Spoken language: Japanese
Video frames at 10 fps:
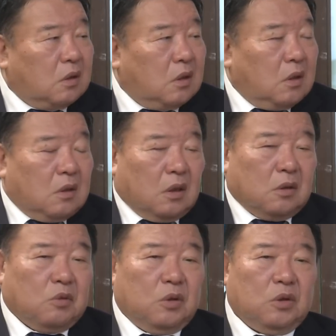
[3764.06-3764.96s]
えー、
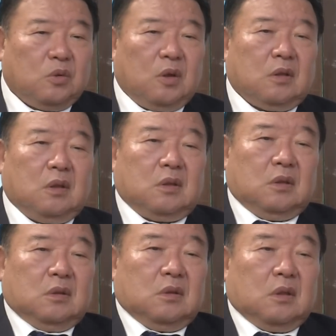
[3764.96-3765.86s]
頭のいい人だった
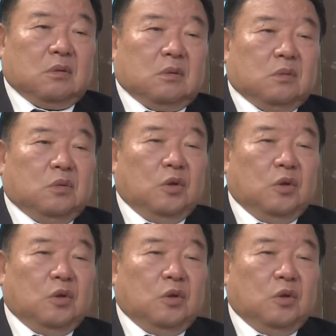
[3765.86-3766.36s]
しあの